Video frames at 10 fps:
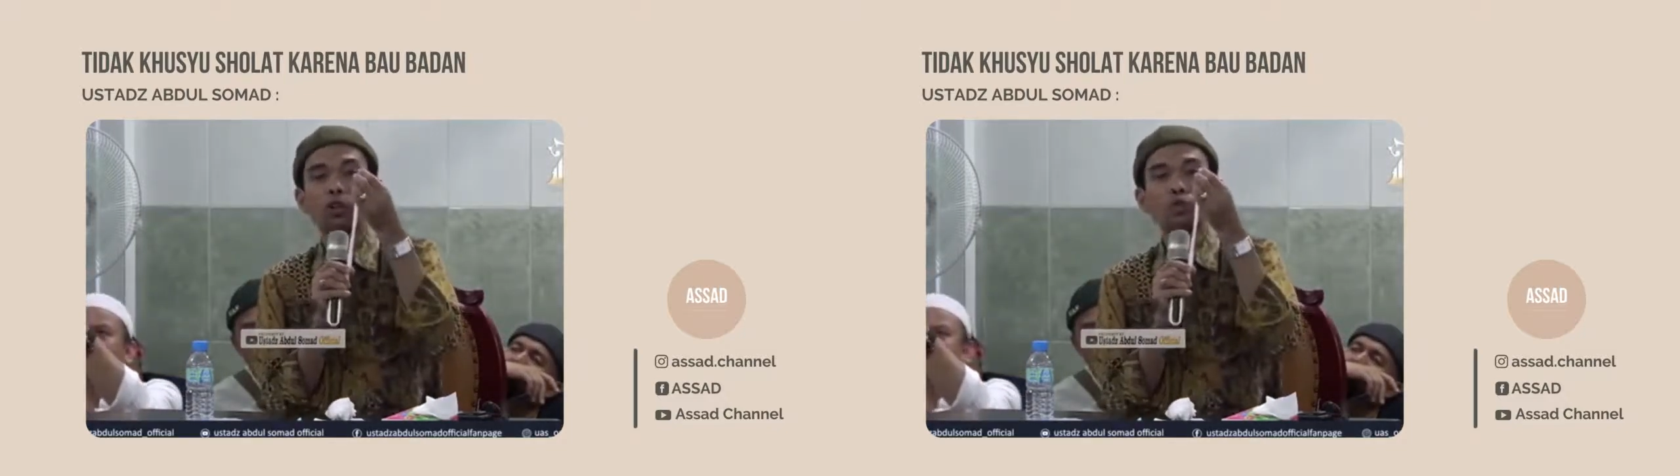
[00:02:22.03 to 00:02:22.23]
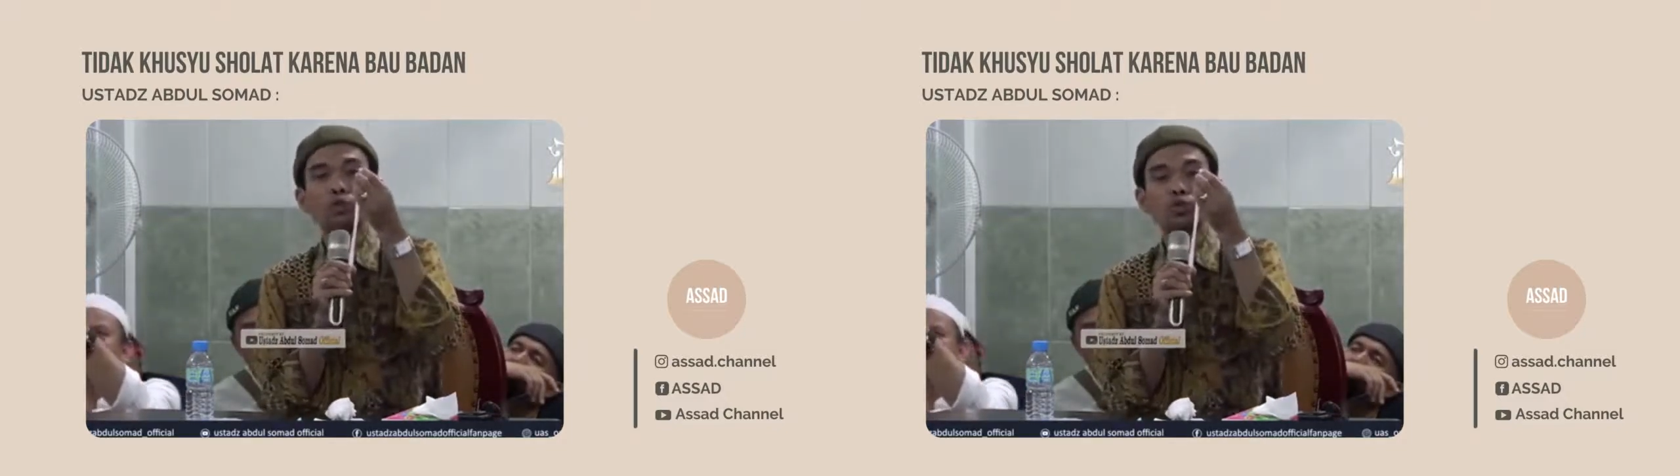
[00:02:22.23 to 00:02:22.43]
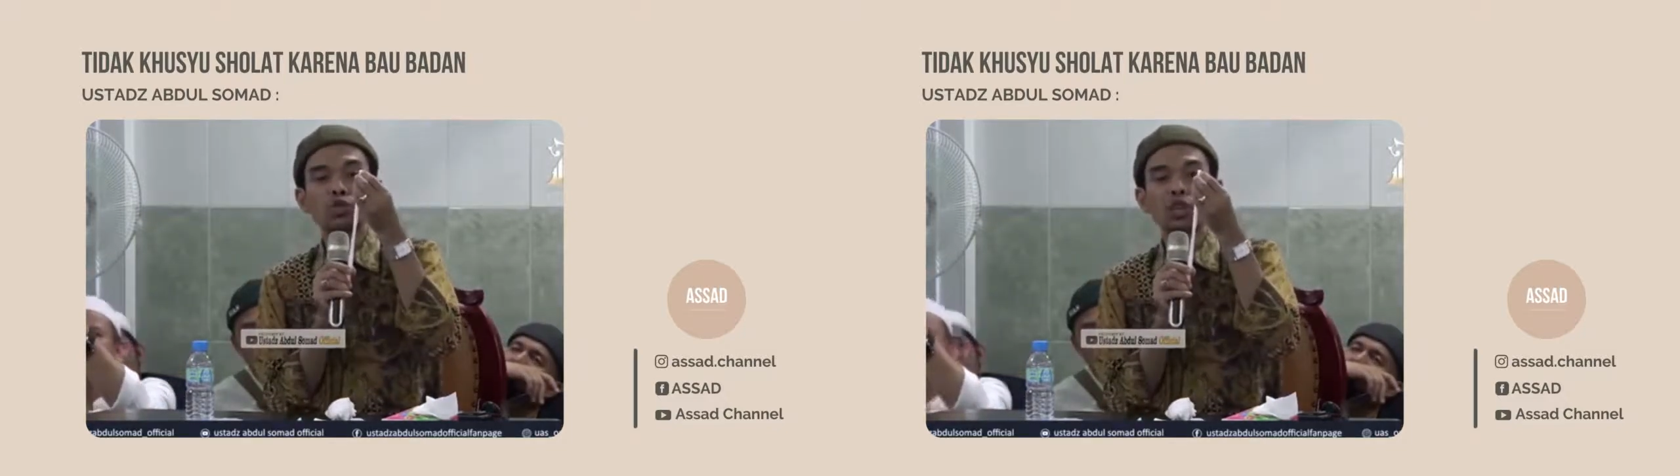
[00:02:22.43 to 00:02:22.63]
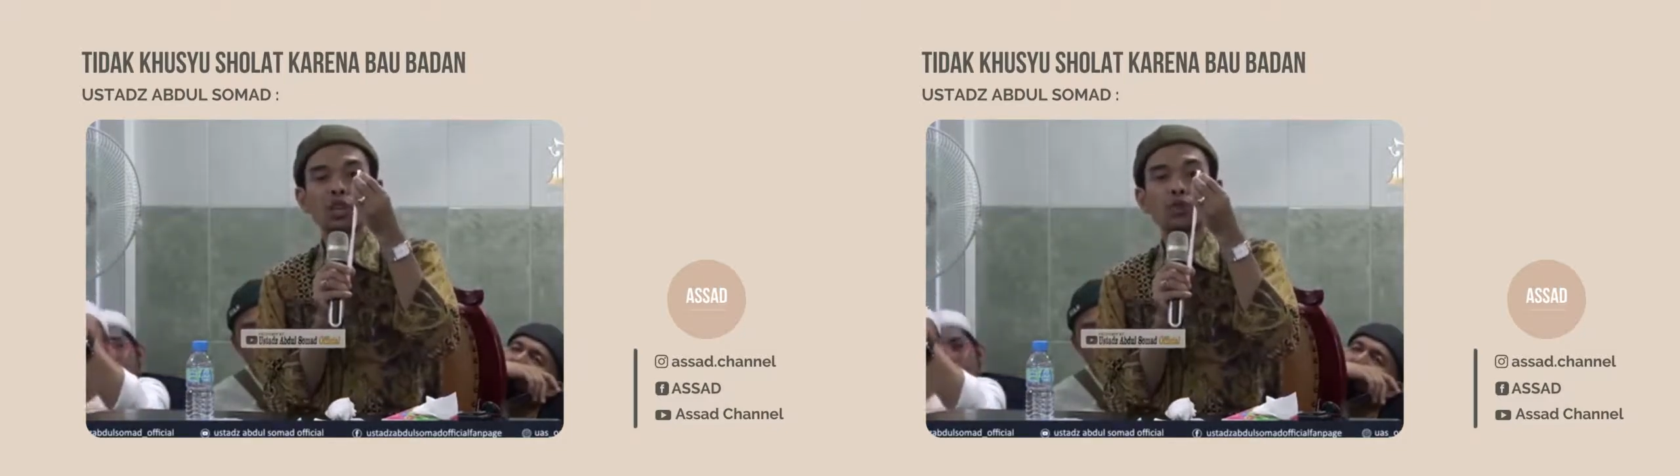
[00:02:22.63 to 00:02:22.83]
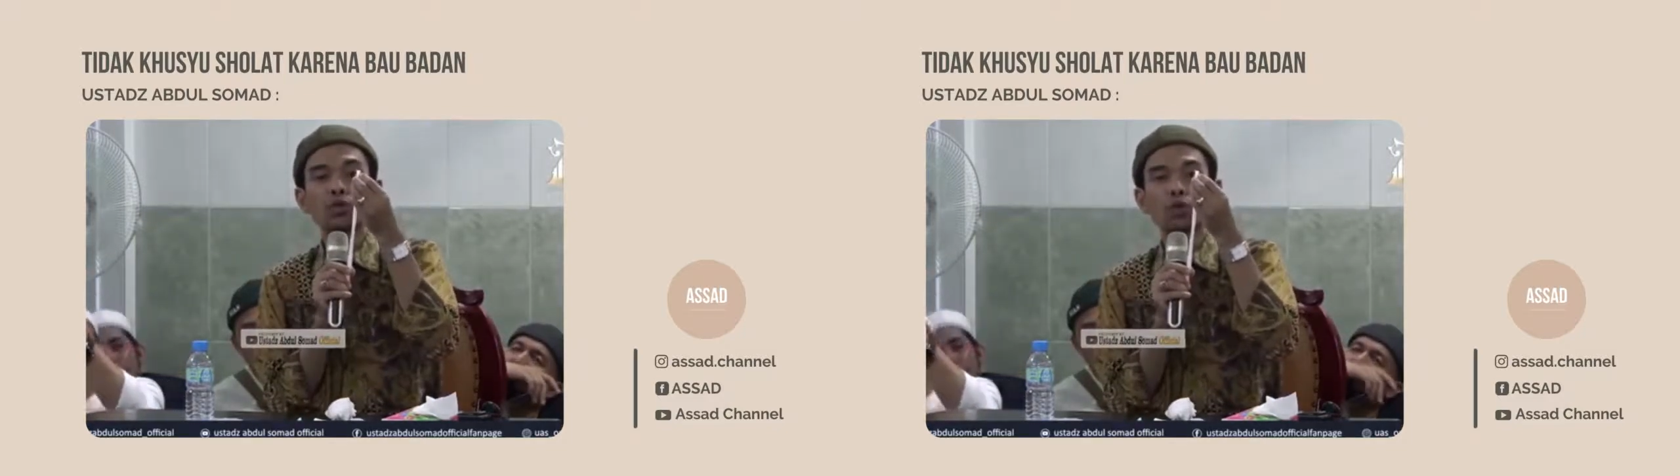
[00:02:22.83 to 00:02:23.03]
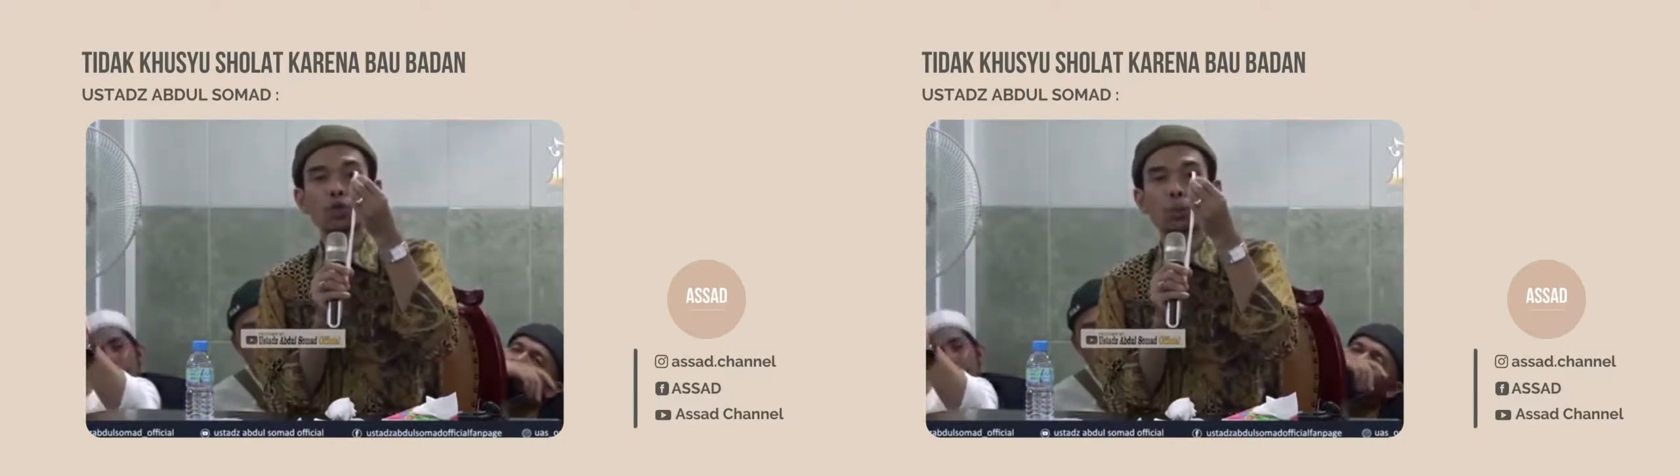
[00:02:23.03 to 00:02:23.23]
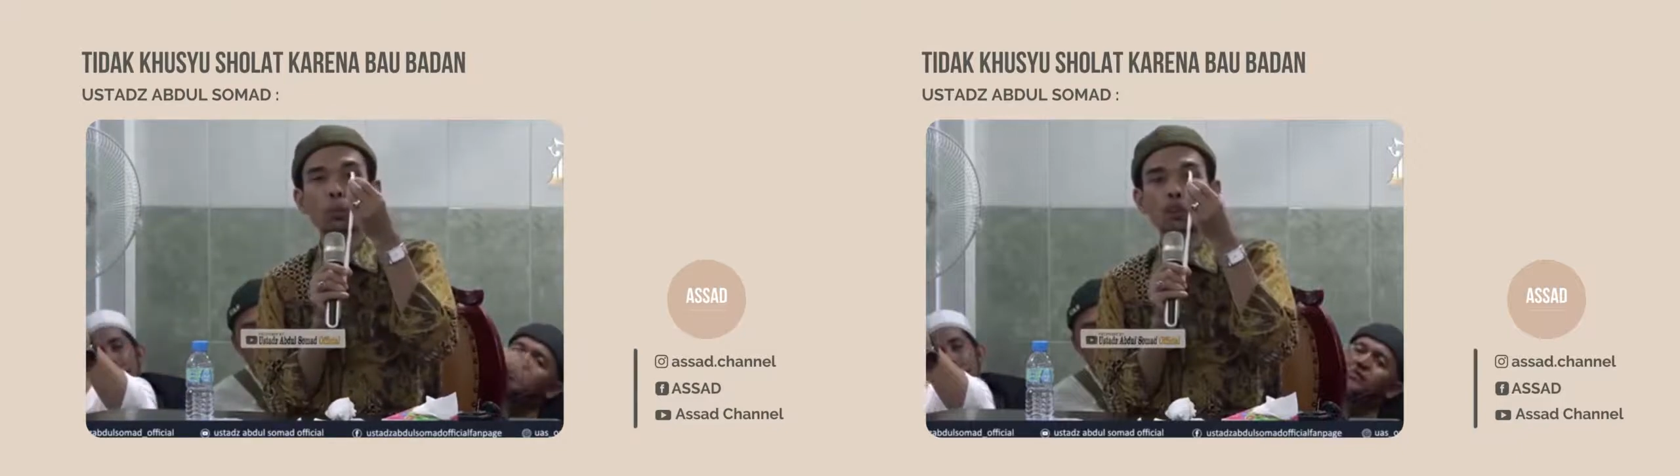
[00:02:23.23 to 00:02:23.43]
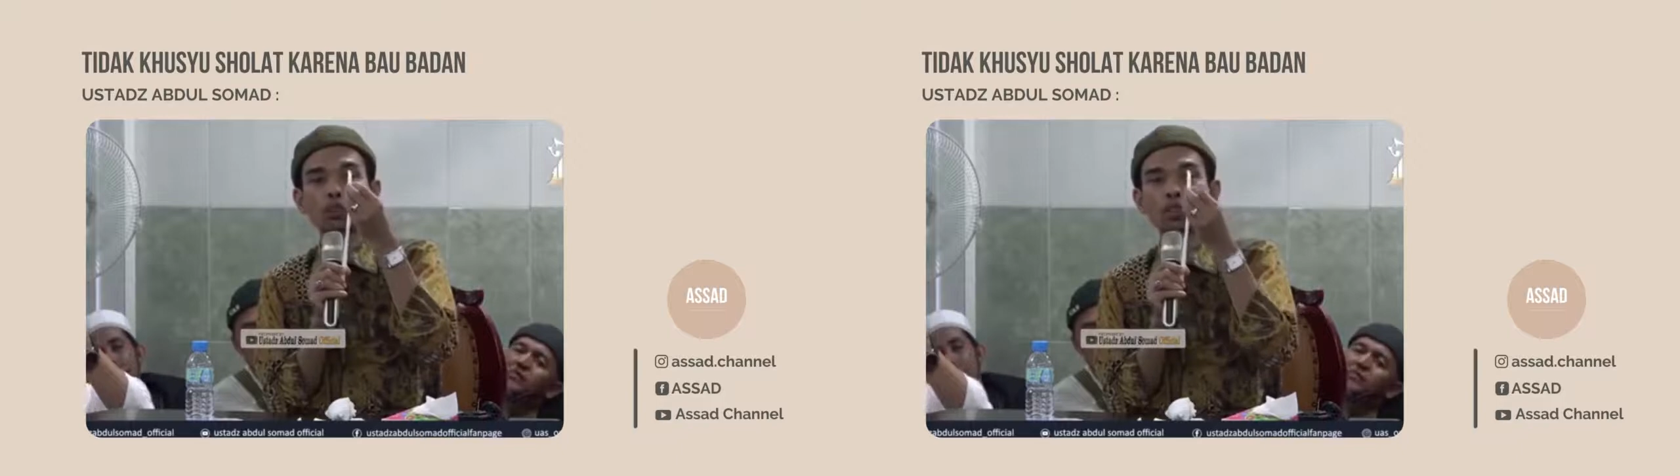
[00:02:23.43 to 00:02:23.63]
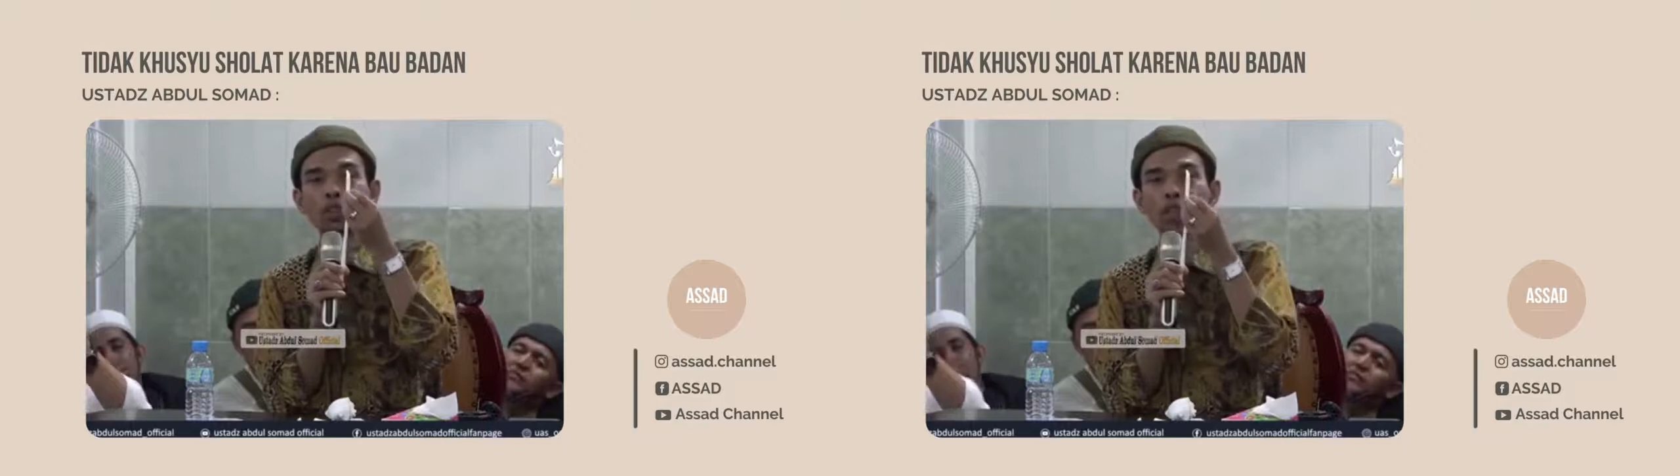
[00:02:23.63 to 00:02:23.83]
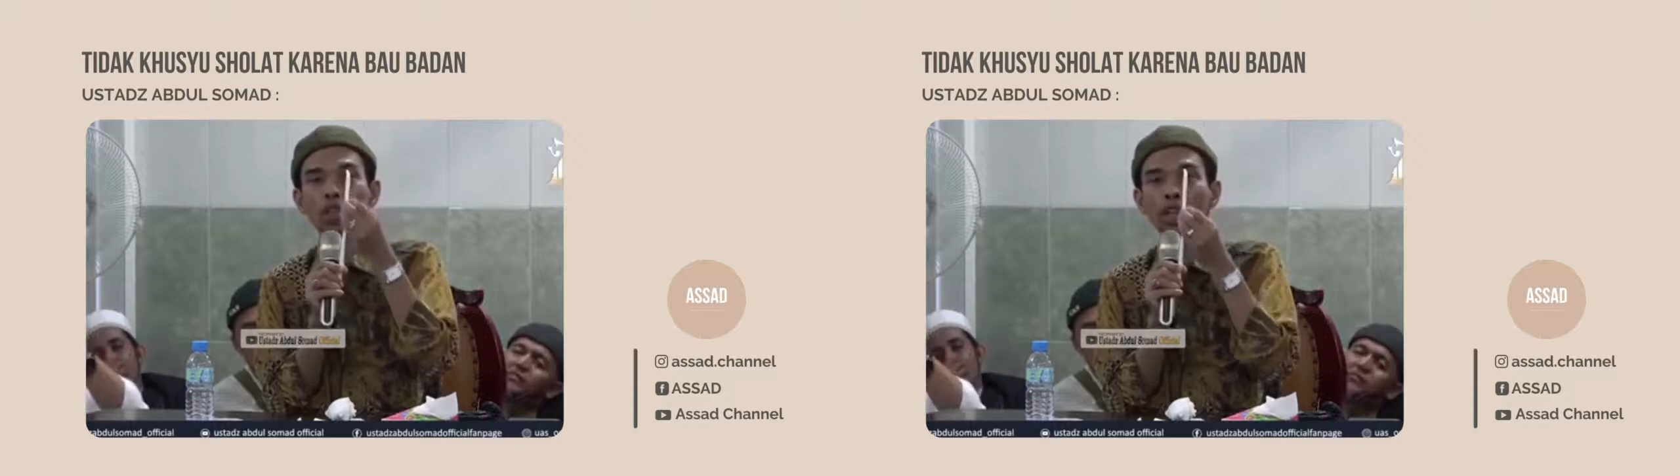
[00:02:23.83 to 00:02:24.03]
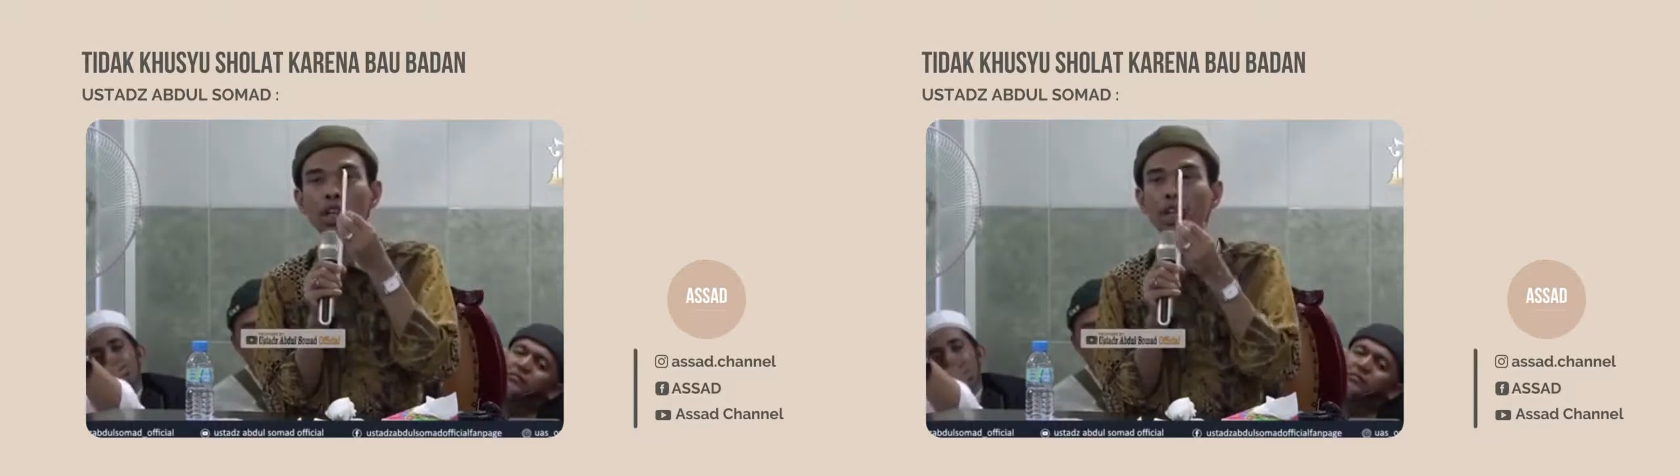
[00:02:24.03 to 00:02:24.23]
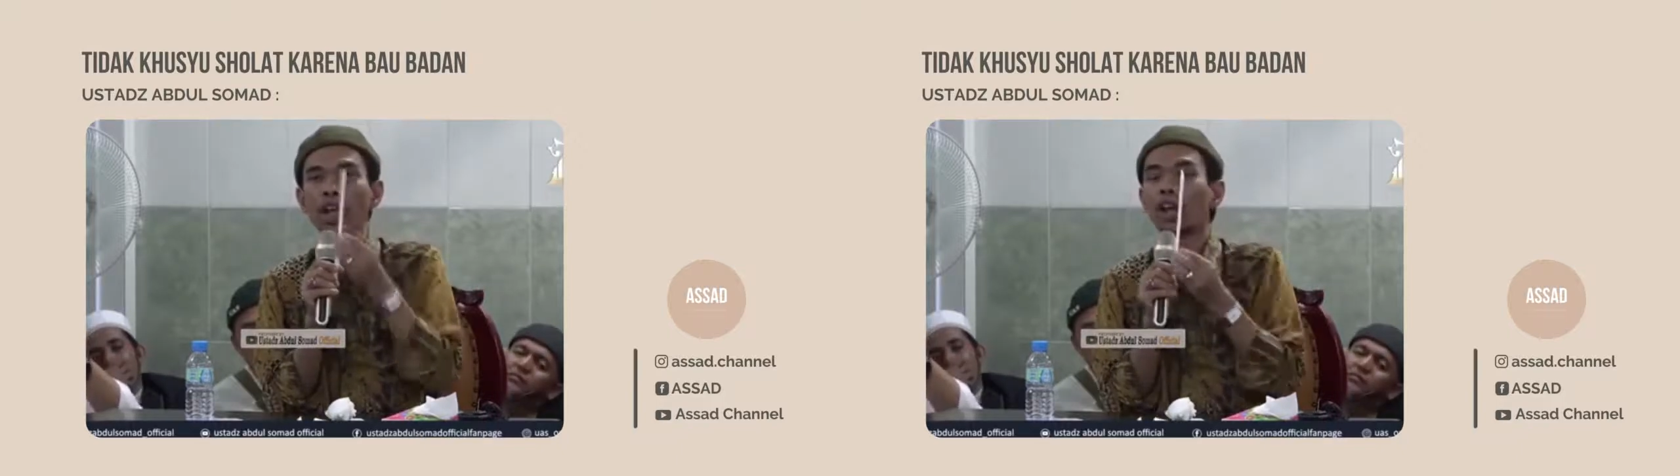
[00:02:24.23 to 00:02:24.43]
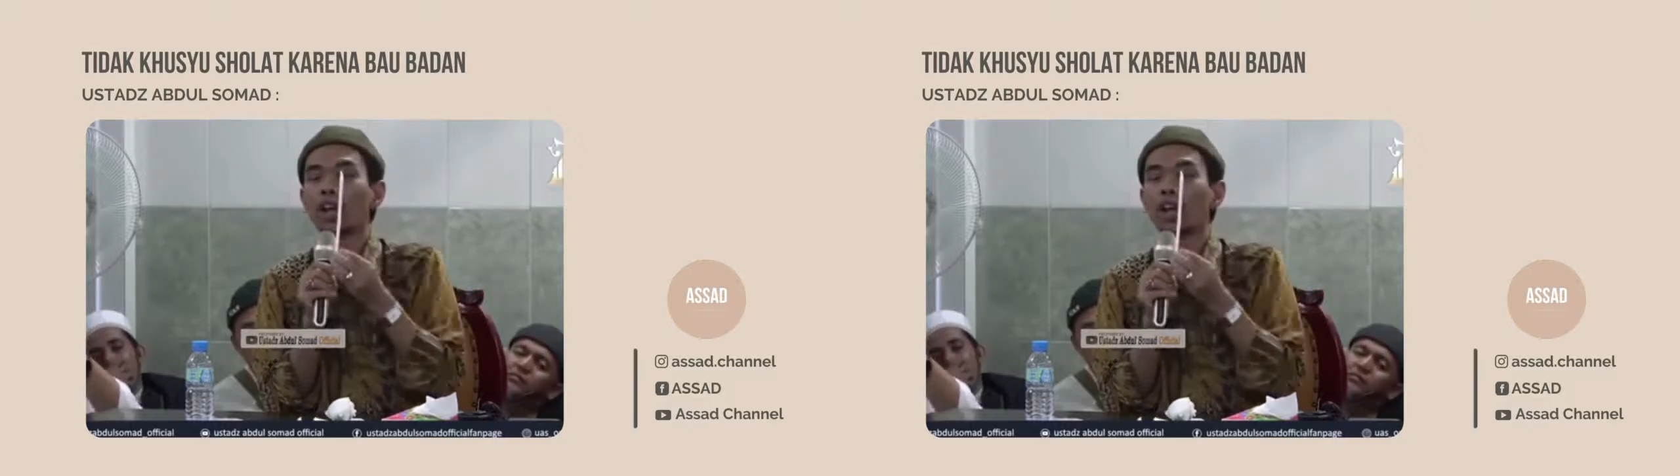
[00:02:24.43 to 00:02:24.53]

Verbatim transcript: dicucinya usus ini bersih,